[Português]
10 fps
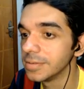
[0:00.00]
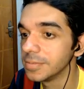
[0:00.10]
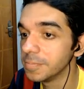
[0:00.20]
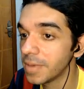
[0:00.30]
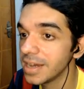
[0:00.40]

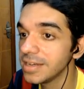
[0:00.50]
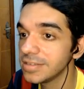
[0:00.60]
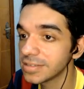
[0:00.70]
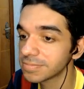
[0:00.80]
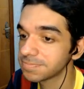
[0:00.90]

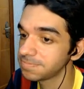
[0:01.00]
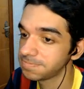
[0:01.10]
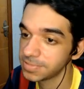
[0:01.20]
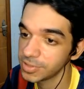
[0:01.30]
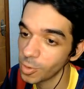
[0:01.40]
Mas
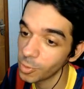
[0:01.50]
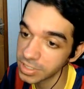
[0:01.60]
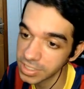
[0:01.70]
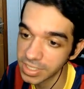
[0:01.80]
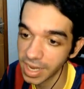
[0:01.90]
se eu
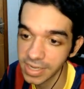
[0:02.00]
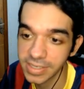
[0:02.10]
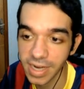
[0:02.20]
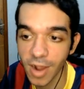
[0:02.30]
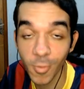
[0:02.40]
mostrei
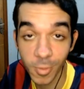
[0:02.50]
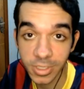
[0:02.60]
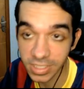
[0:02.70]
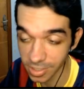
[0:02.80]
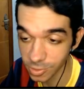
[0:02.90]
já, vou
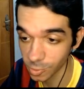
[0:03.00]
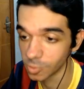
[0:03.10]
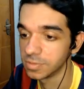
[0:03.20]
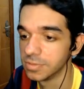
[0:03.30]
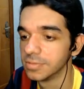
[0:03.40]
mostrar de
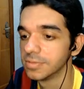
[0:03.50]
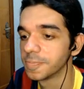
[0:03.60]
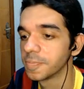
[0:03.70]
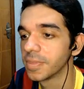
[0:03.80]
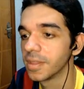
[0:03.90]
novo.
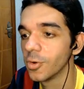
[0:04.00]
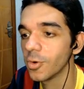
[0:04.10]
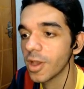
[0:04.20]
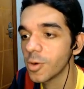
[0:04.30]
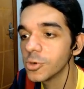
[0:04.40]
Eu
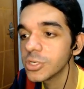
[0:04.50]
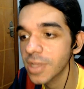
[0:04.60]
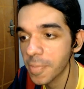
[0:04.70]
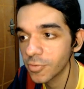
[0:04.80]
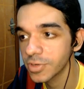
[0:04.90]
quero
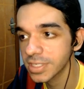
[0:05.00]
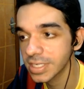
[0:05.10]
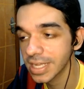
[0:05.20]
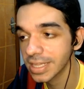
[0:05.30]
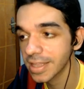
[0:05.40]
mostrar para
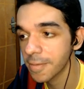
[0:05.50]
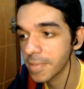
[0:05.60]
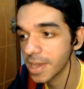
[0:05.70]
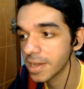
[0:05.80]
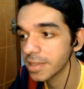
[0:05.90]
vocês a
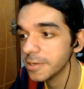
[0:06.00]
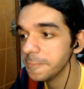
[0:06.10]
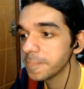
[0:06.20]
tabela